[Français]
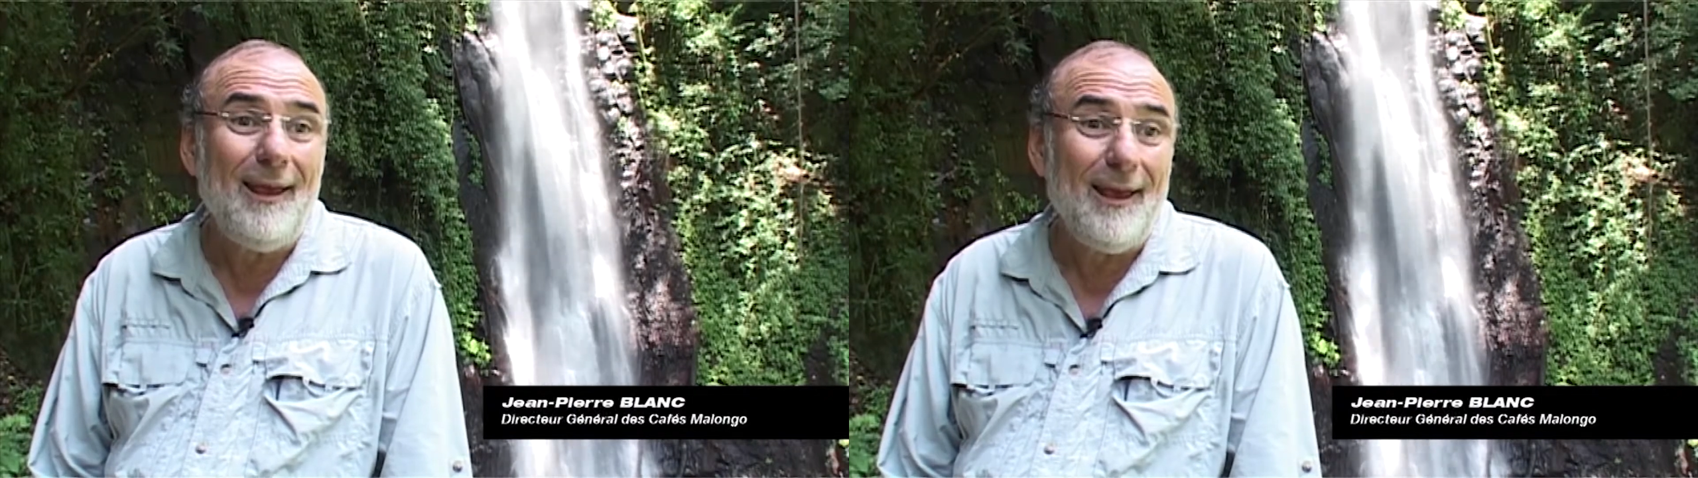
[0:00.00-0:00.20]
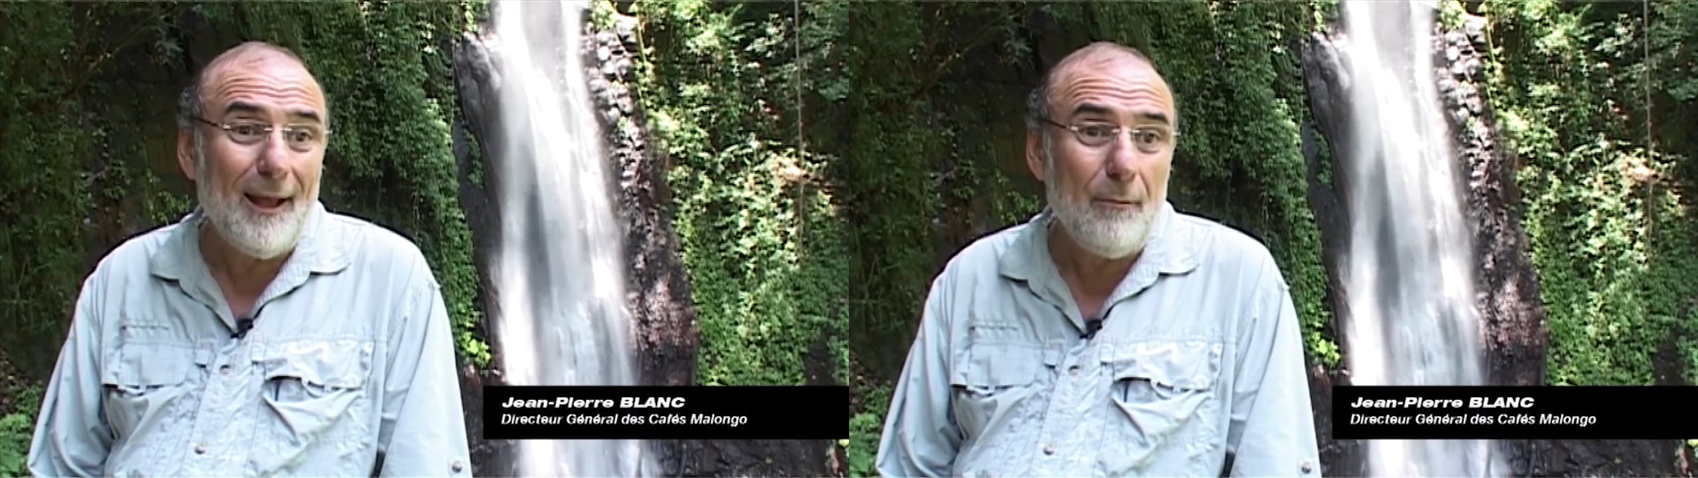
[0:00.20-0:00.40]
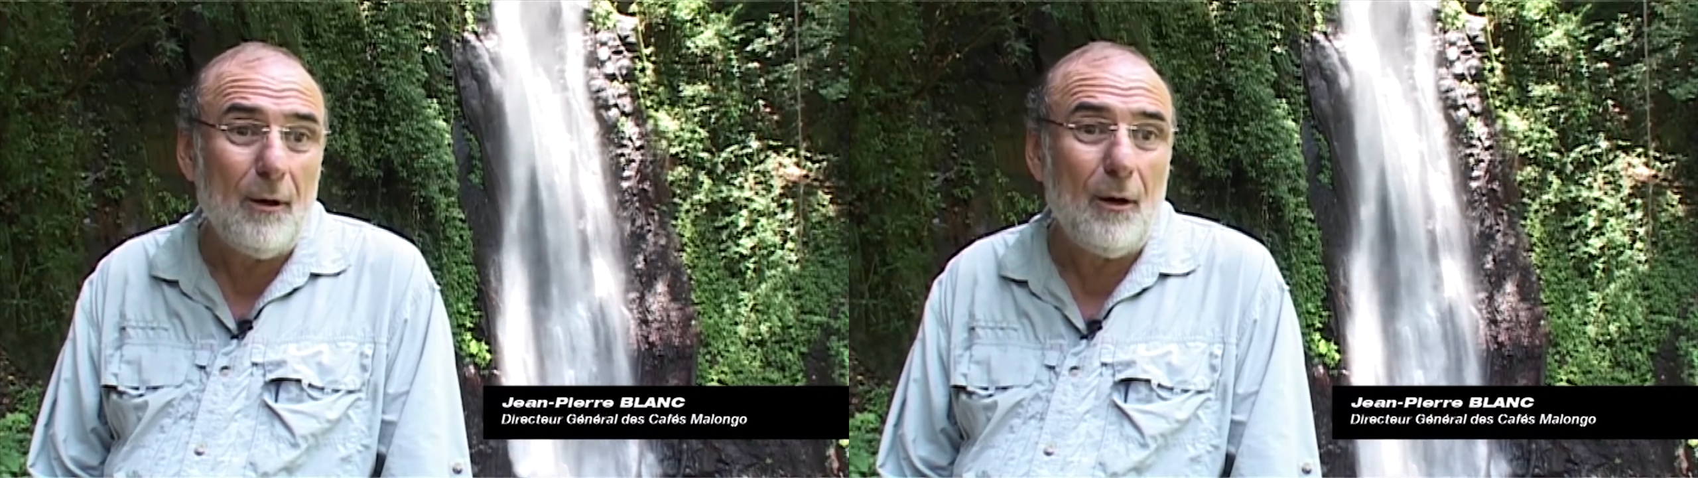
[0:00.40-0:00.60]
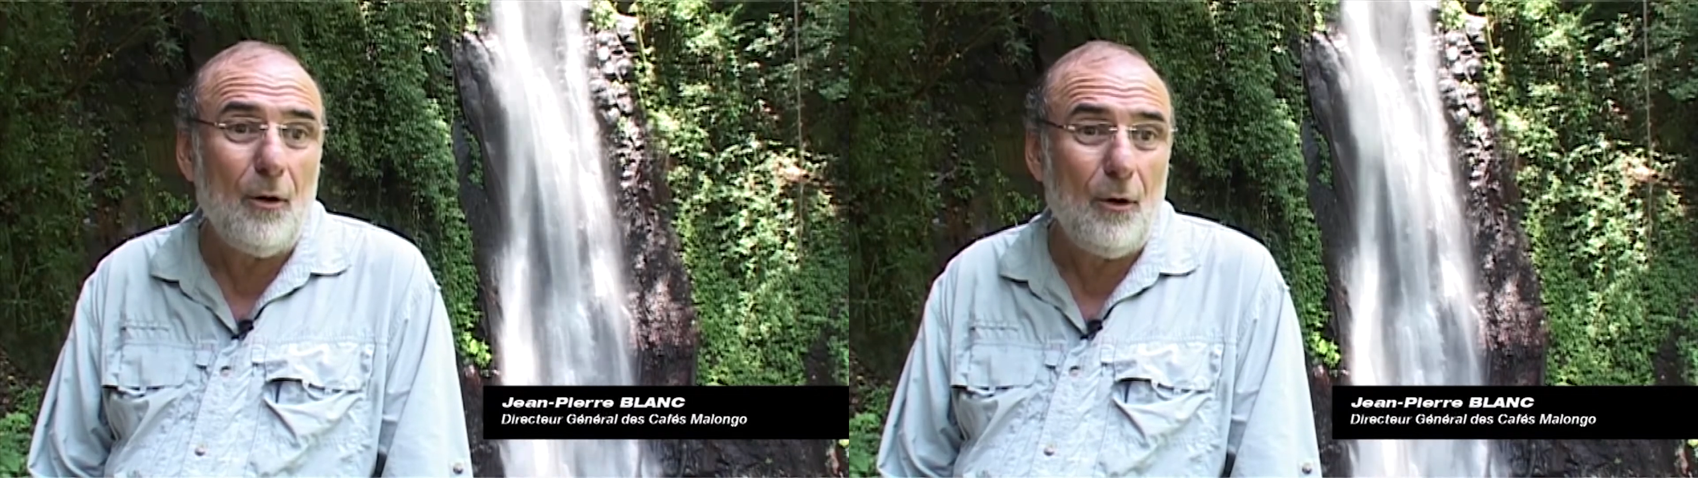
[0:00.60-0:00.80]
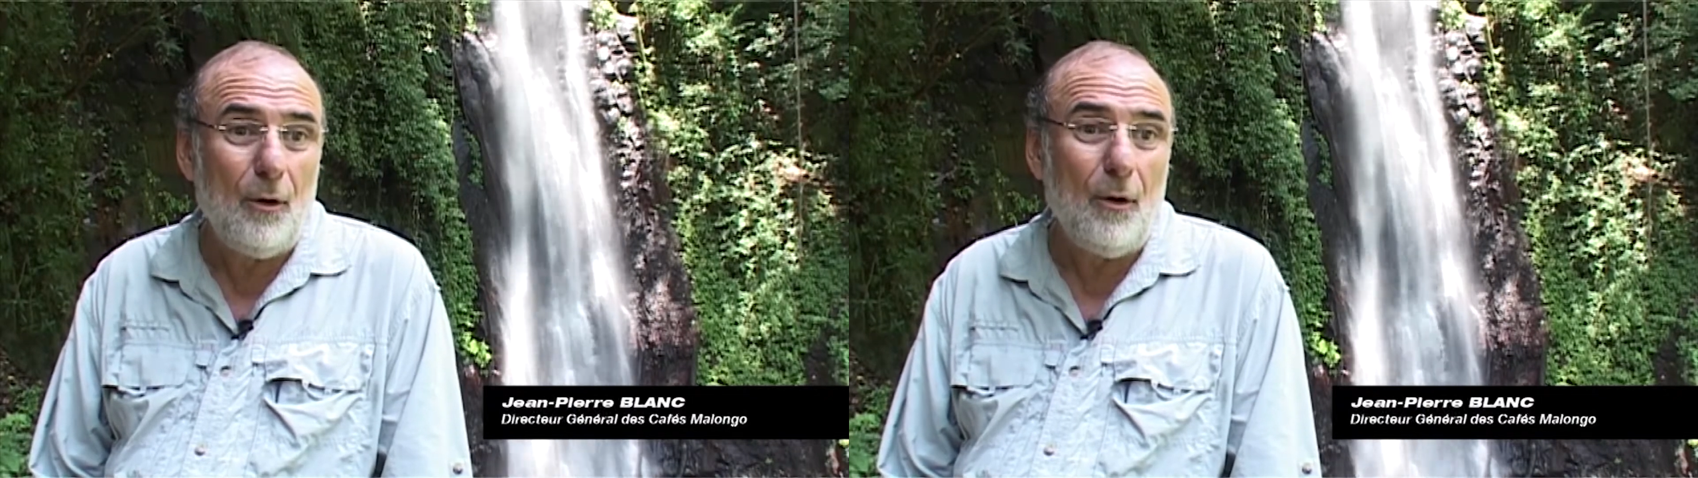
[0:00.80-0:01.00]
et également
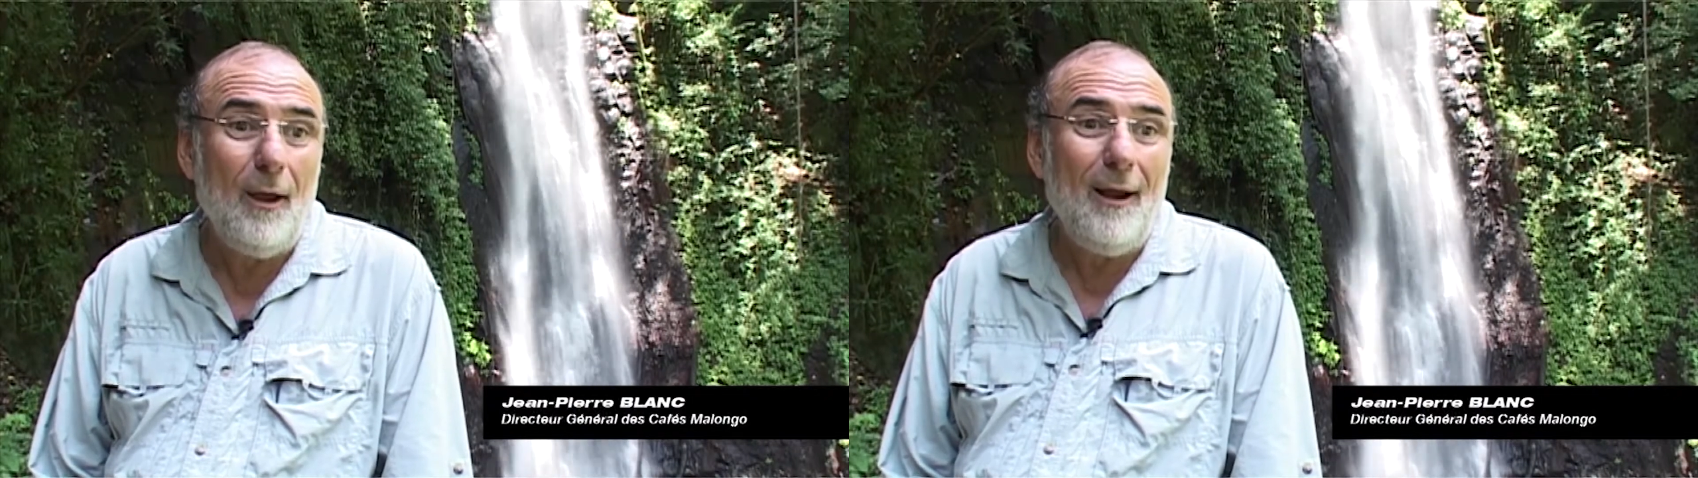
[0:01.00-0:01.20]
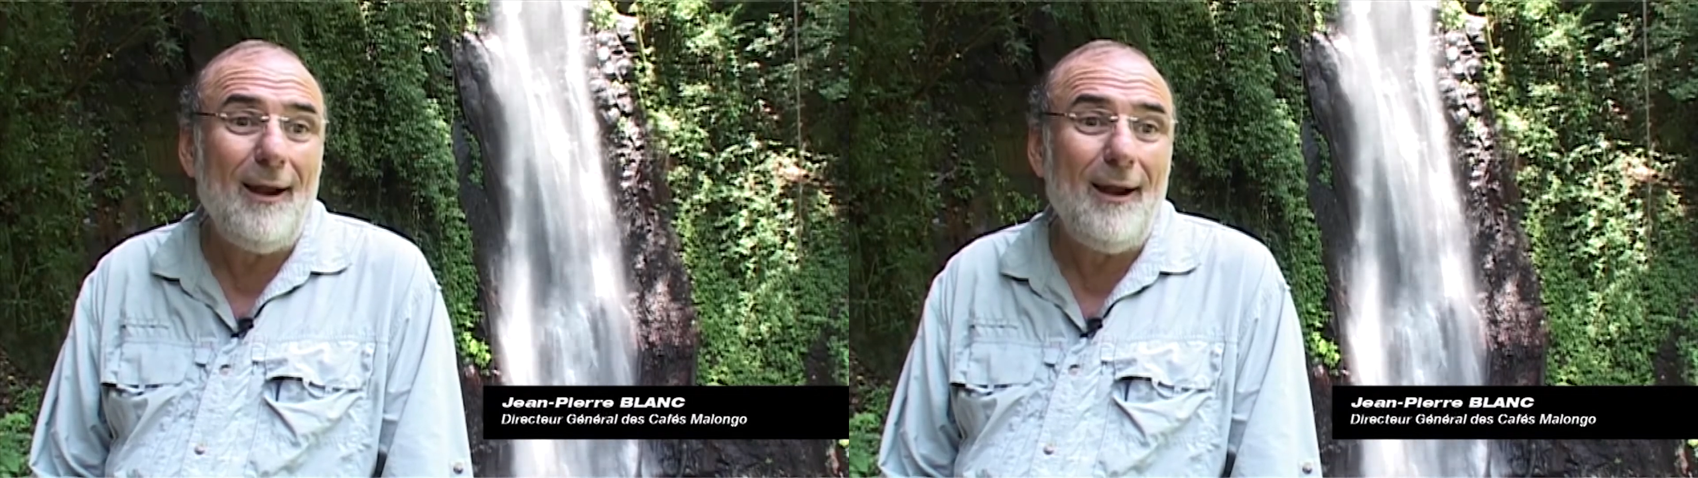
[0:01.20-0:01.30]
euh,